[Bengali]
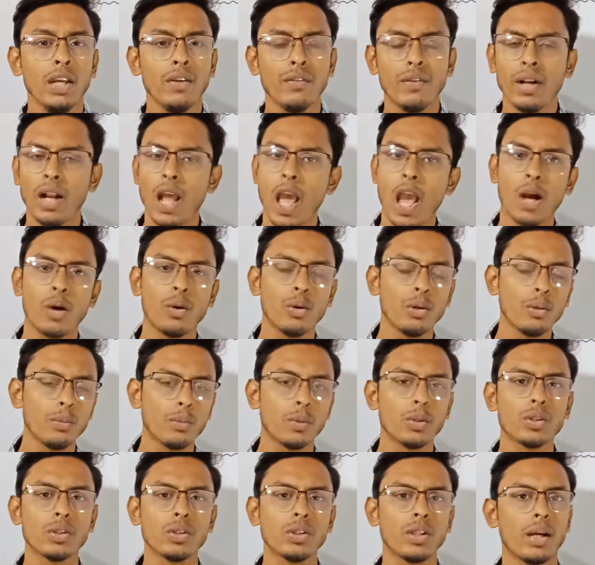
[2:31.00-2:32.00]
ইভেন এখনো
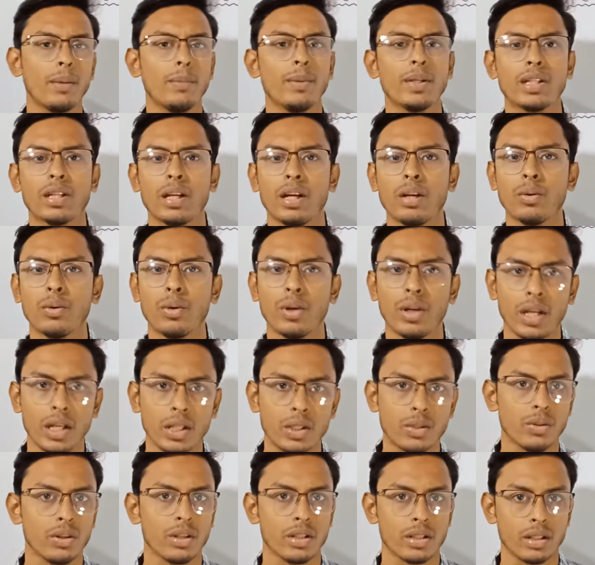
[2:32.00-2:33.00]
পর্যন্ত আবিষ্কার হয়ে
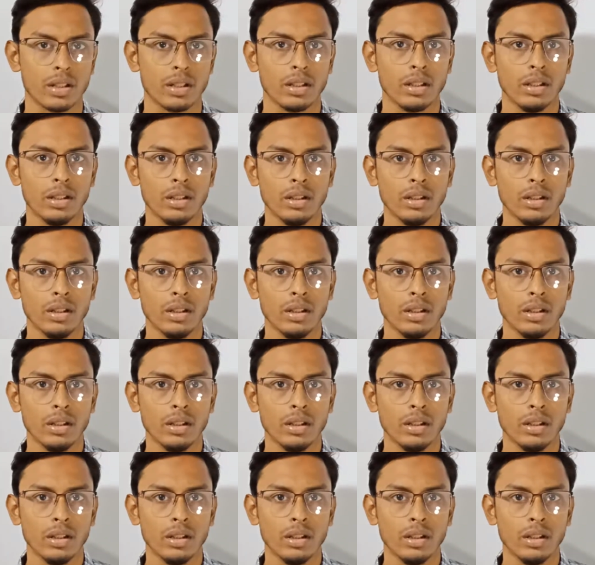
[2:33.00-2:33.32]
চলেছে